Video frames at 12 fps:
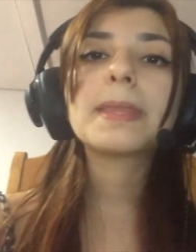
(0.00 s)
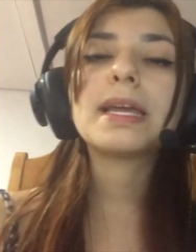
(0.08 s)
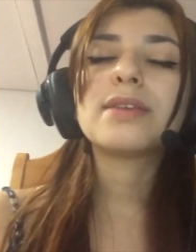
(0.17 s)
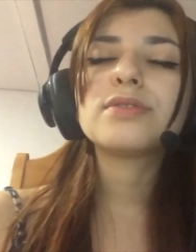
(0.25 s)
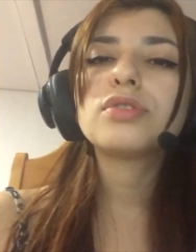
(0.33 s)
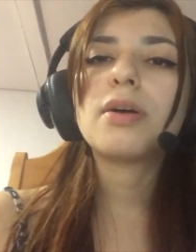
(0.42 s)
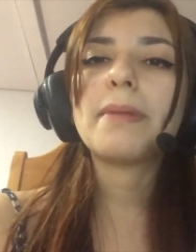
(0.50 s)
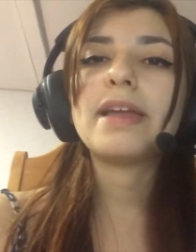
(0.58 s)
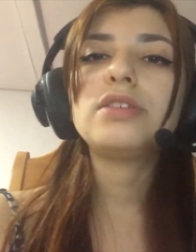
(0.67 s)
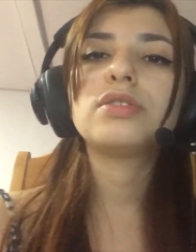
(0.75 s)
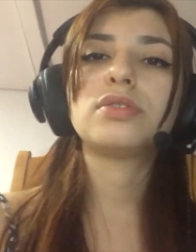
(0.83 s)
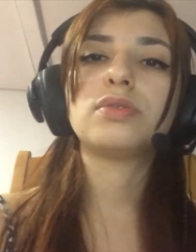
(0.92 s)
E não
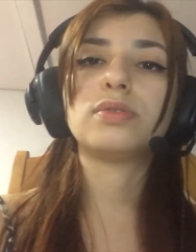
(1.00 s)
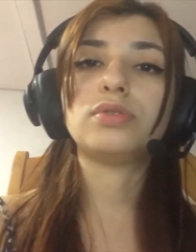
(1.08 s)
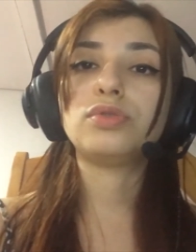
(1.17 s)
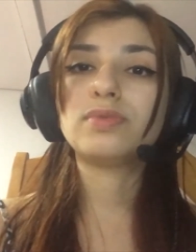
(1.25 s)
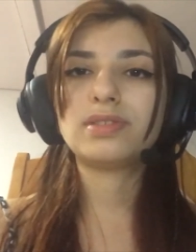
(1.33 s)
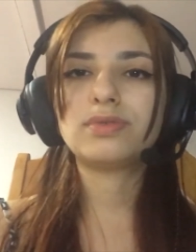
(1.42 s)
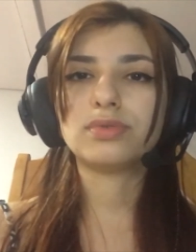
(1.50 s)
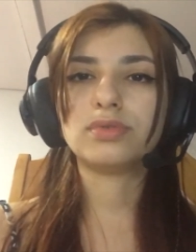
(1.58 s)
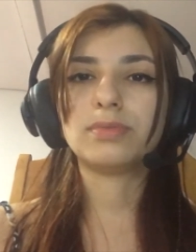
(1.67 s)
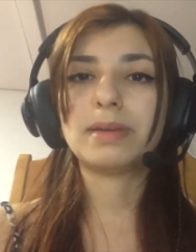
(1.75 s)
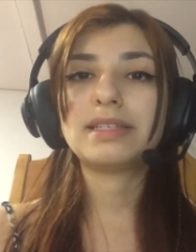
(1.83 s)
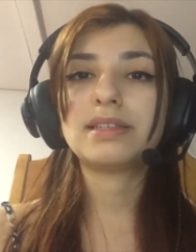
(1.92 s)
somente do, de um
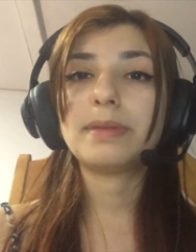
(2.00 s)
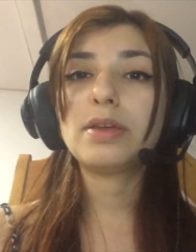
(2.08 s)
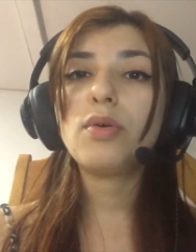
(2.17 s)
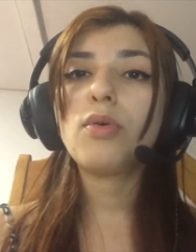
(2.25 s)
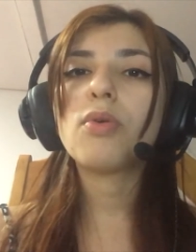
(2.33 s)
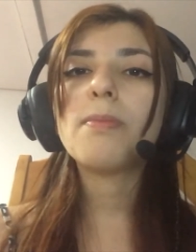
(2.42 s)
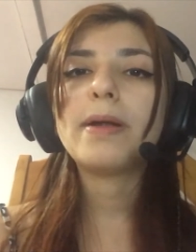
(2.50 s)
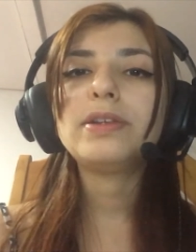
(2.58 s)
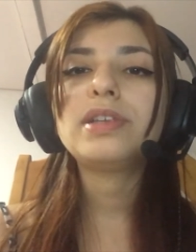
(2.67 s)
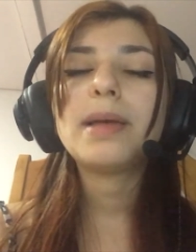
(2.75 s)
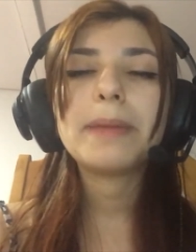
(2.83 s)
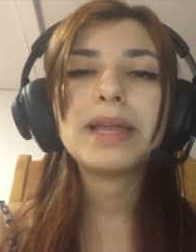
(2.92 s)
estudo, mas também o
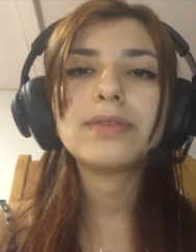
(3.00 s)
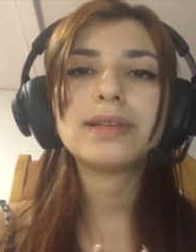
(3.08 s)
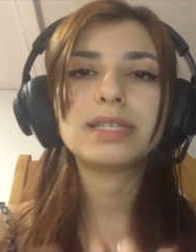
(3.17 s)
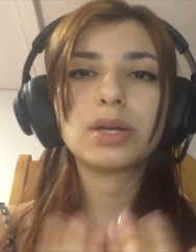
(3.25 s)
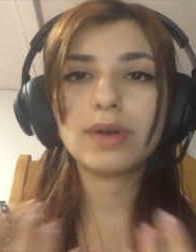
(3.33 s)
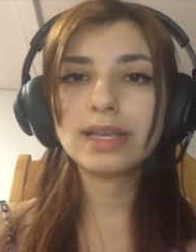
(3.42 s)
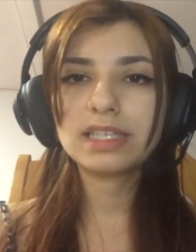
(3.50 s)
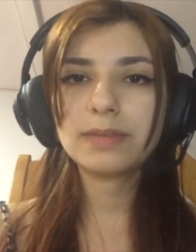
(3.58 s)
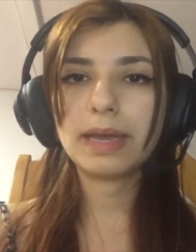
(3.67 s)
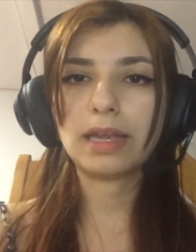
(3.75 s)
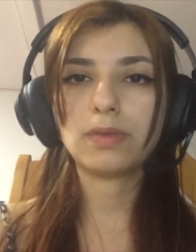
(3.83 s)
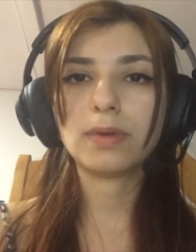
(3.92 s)
compartilhamento desse
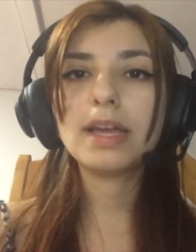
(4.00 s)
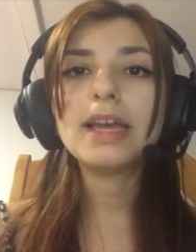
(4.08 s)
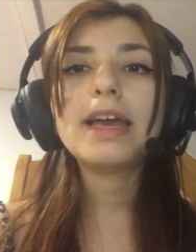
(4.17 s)
conhecimento.